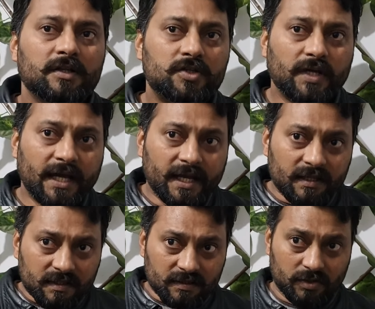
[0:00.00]
जो है
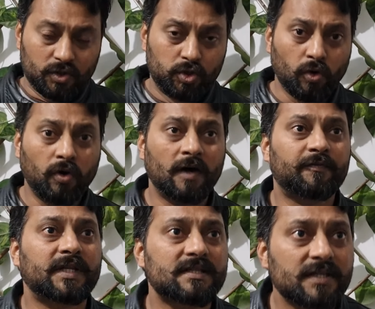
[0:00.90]
दो
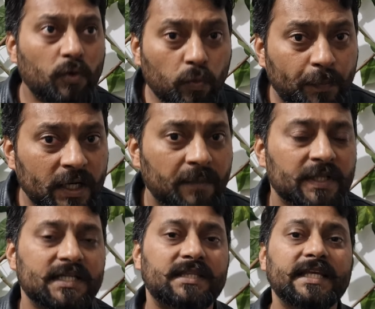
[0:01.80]
हफ्ते से ऊपर का
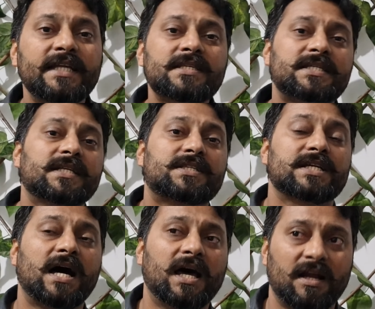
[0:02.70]
बच्चा तीन से
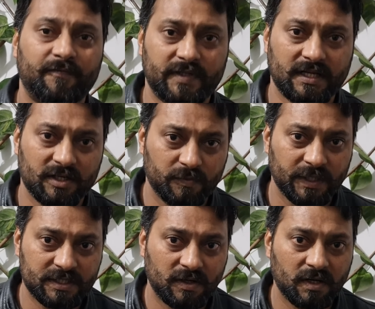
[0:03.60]
चार हफ्ते का जो
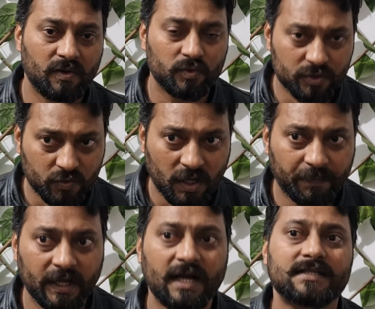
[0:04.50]
बच्चा होगा उसको
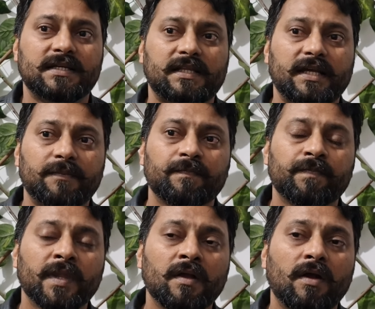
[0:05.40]
आप लगा सकते हैं
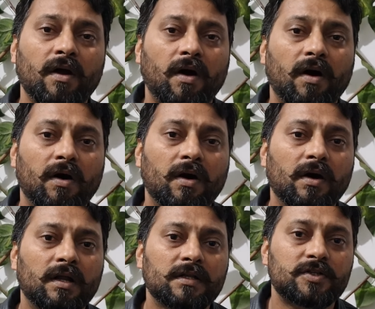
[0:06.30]

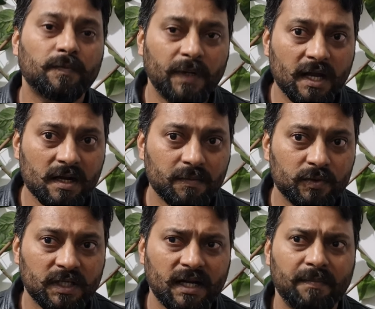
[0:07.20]
और जो बड़ा
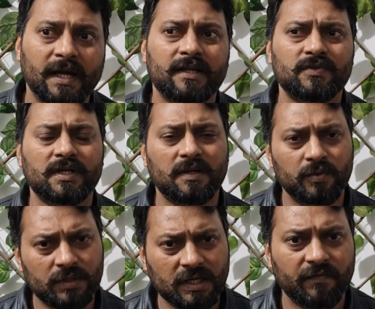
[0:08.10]
कबूतर है हमारे चूंकि
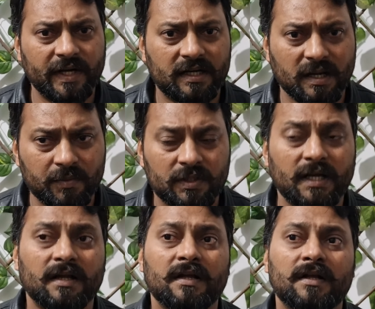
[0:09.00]
कबूतर का वेट कम
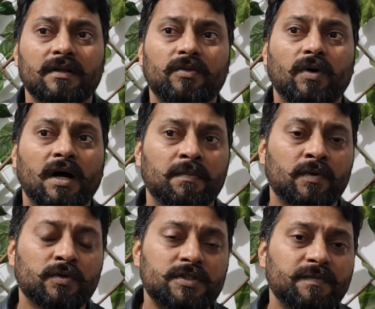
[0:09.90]
होता है तो हम
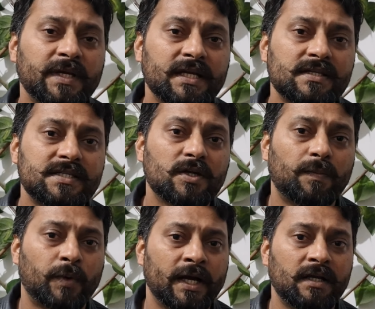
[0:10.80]
उसमें ये
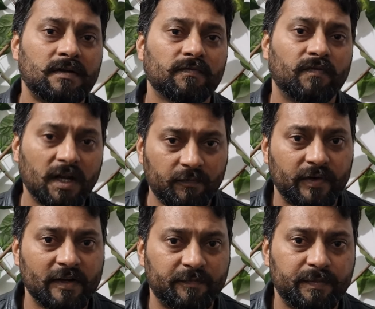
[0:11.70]
ज़ीरो पॉइंट वन
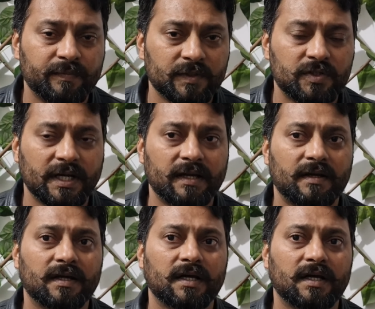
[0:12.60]
फाइव जो है